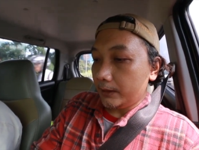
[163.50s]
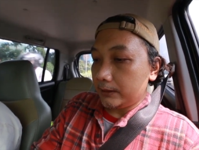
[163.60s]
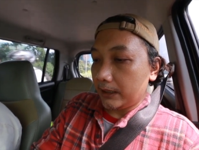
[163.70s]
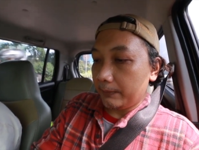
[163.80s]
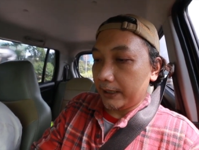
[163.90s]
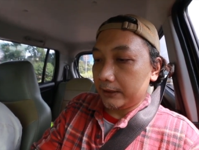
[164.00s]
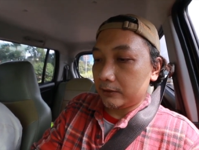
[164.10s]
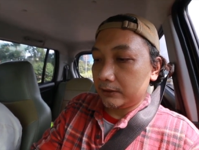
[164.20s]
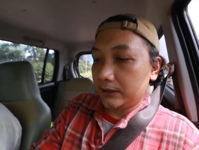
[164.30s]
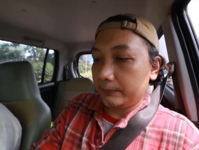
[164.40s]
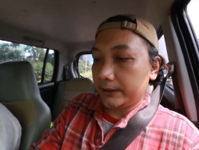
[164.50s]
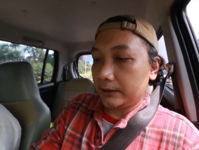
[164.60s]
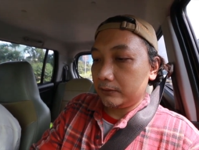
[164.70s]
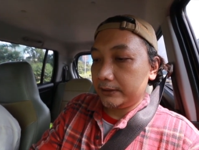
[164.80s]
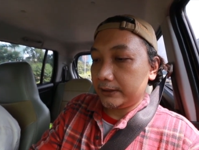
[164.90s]
Dan apakah drone terlebih
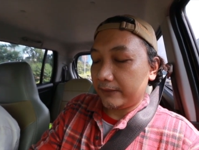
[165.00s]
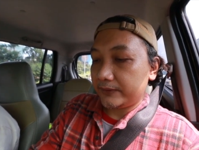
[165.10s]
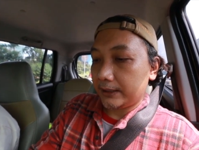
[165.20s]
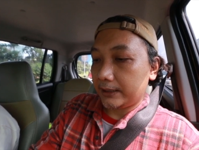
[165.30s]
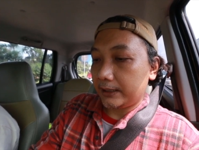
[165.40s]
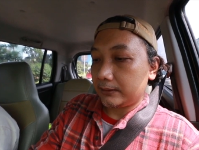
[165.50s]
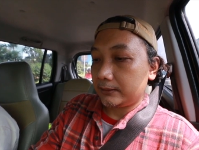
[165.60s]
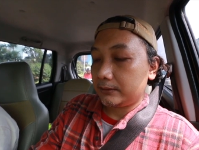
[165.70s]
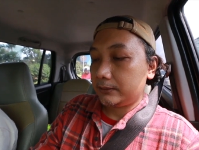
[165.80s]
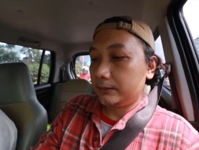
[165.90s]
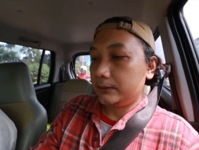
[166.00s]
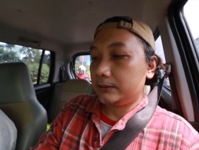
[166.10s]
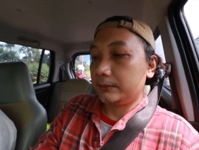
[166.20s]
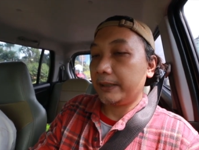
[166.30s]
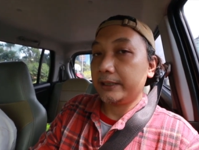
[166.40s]
dahulu didaftarkan?
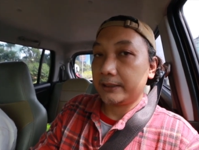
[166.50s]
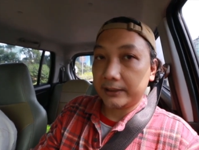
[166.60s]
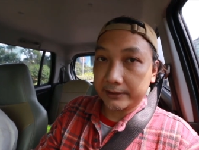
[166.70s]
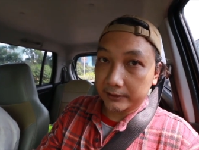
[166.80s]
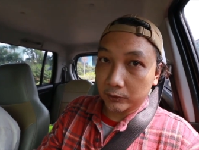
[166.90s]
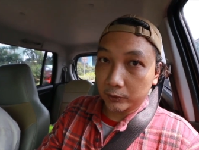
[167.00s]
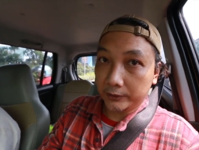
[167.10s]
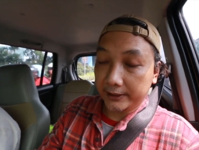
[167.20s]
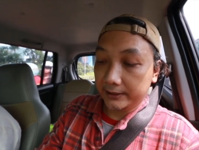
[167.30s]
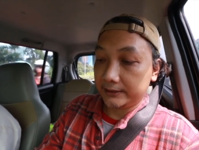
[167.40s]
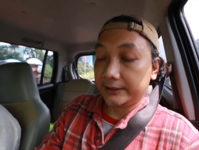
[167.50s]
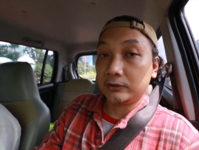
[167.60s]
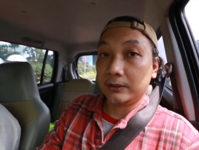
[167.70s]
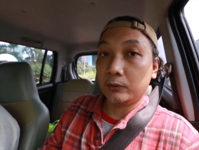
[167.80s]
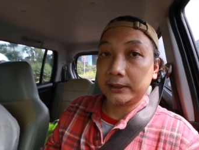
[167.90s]
Sebaiknya gitu ya. Saya
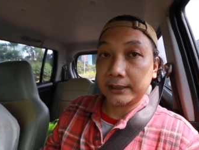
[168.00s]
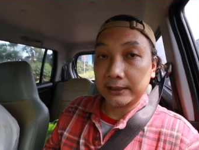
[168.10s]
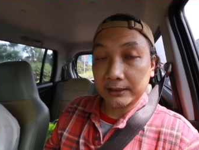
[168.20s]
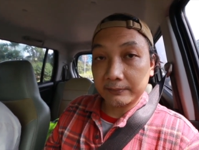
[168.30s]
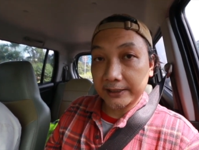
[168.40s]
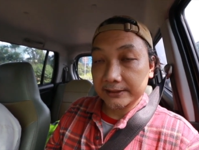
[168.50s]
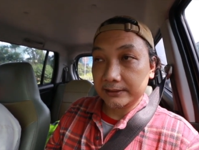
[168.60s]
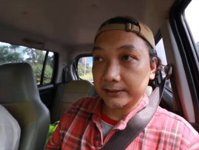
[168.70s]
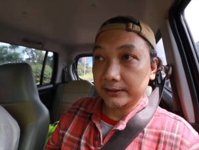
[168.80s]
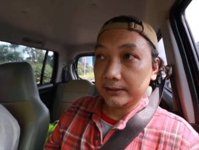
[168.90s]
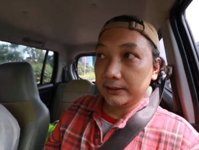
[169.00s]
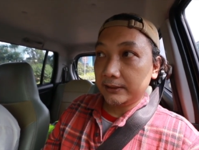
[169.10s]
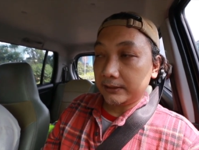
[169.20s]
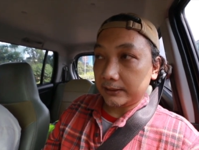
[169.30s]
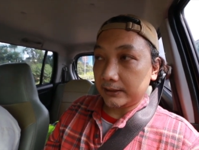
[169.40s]
sudah buatkan database di
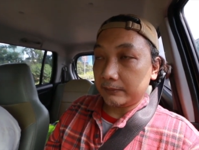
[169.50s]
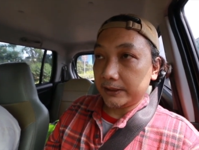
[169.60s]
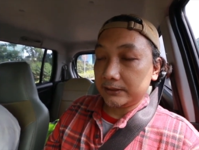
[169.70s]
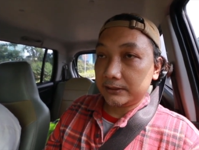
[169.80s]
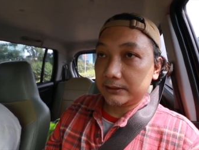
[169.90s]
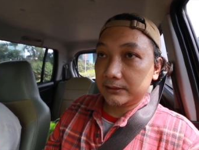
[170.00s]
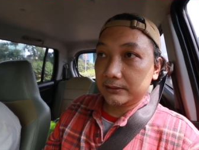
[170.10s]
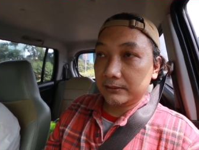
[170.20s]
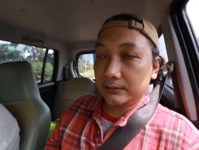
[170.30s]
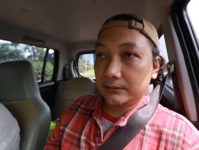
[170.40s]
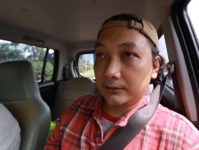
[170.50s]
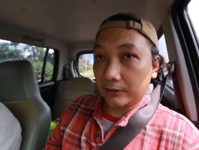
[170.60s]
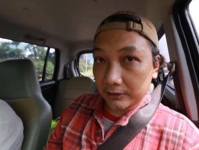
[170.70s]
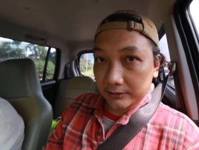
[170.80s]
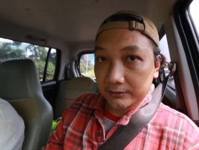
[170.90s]
database
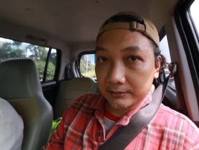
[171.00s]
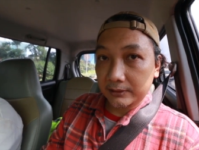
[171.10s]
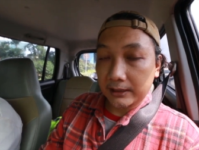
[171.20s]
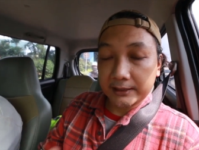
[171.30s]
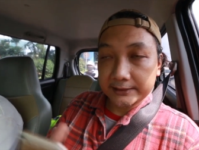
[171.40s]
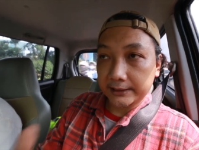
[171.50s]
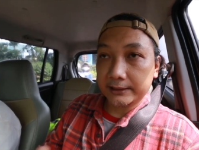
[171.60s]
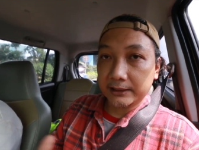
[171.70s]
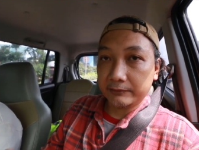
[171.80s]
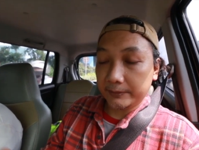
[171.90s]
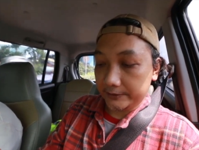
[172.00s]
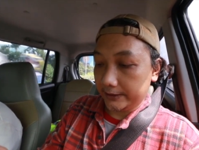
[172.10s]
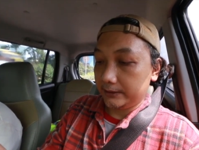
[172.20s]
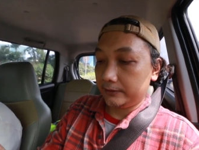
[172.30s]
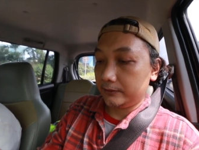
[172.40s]
drone anda cari aja di
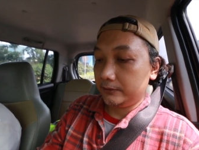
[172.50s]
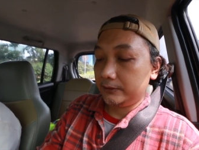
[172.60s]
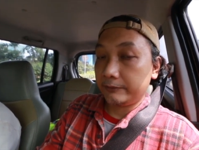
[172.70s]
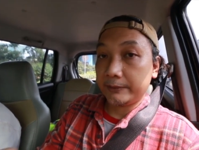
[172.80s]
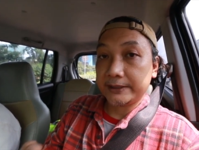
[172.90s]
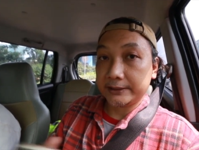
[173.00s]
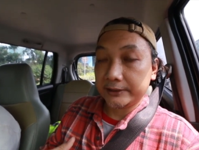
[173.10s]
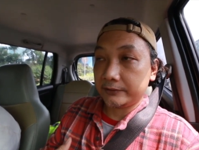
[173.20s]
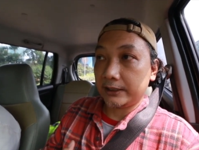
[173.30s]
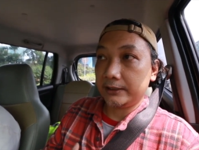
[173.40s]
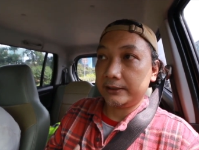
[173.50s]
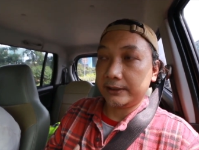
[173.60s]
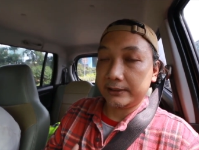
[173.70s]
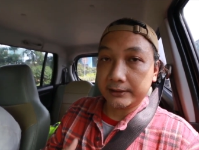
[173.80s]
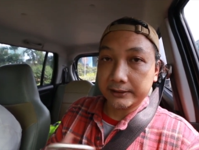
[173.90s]
website itu, di website saya juga ada di
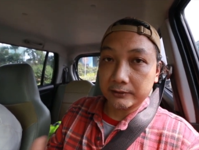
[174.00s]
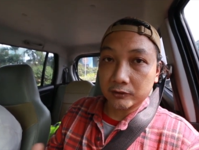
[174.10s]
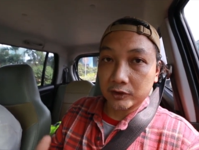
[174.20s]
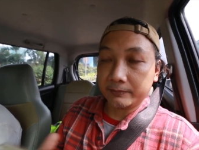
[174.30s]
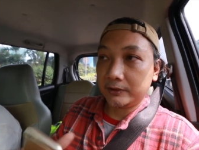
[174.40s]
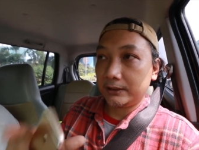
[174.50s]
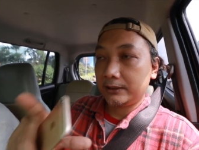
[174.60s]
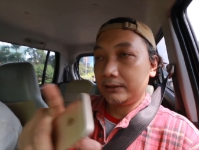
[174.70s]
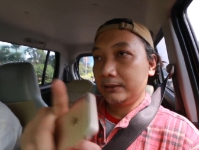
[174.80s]
area3.com itu ada